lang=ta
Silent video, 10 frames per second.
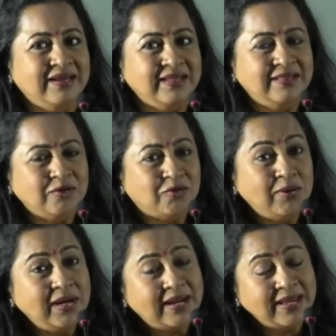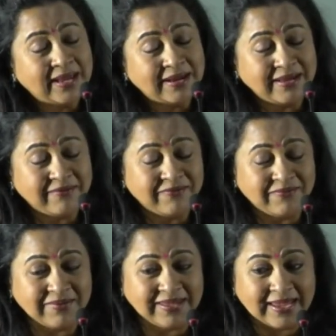இந்த தொழிலில் ஏ
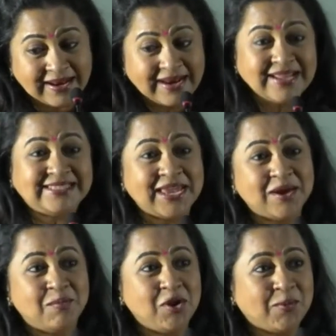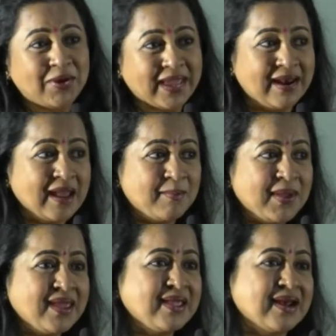என்னென்ன செய்ய முடியுமோ
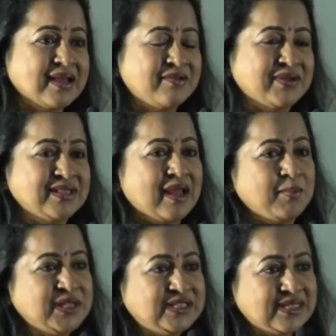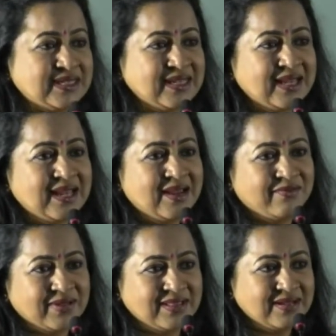எல்லாமே எனக்கு வந்து அமைஞ்சது
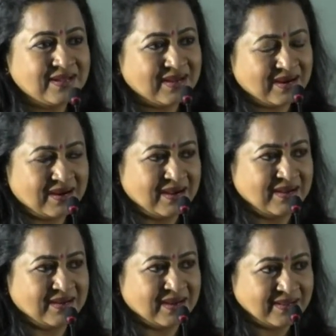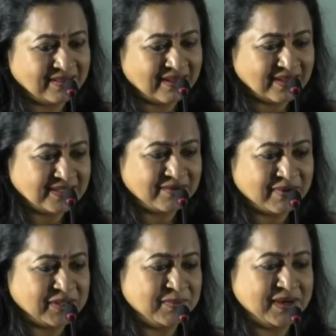வந்து அந்த
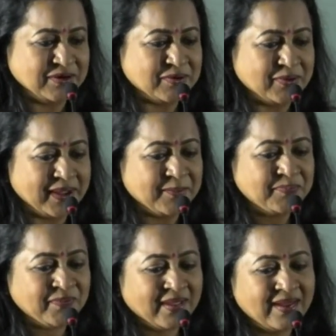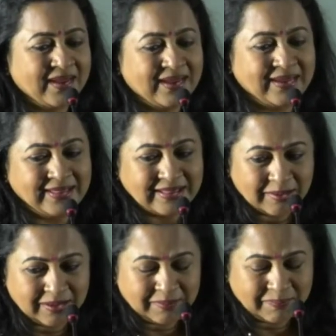ஆசிர்வாதம் என்று கூறி இந்த
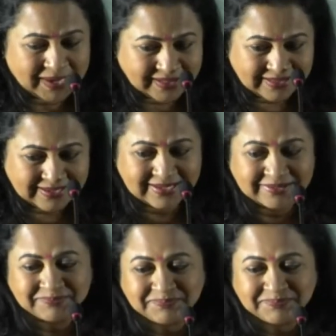படத்துக்கு